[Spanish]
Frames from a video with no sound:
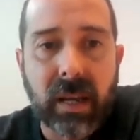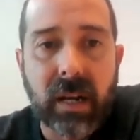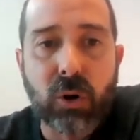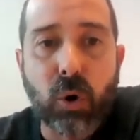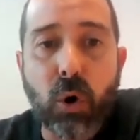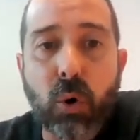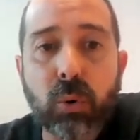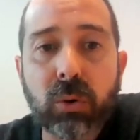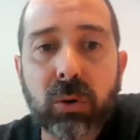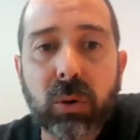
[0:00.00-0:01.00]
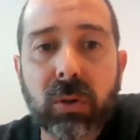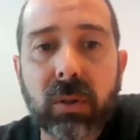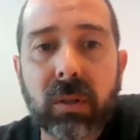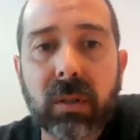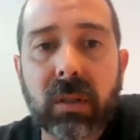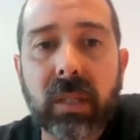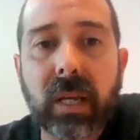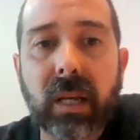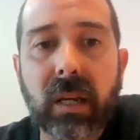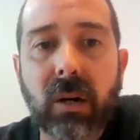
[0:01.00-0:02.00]
el conjunto
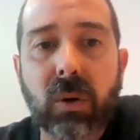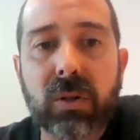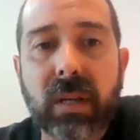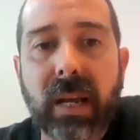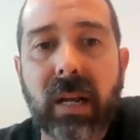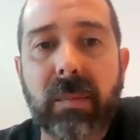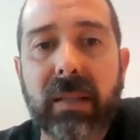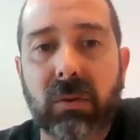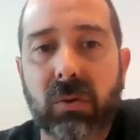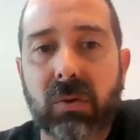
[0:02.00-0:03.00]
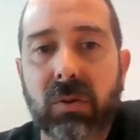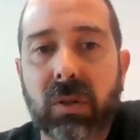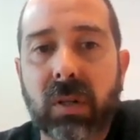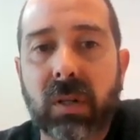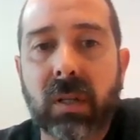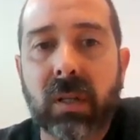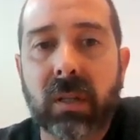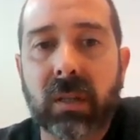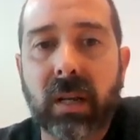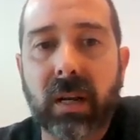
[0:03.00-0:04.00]
de los elementos
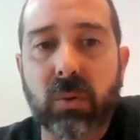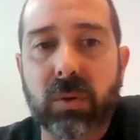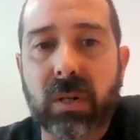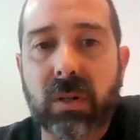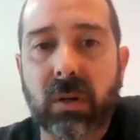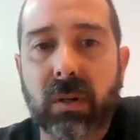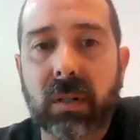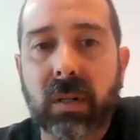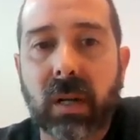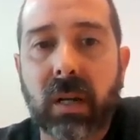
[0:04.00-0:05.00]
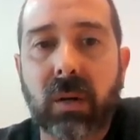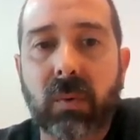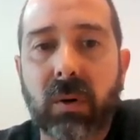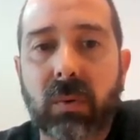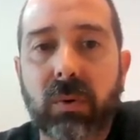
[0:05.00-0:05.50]
de la sucesión, en igual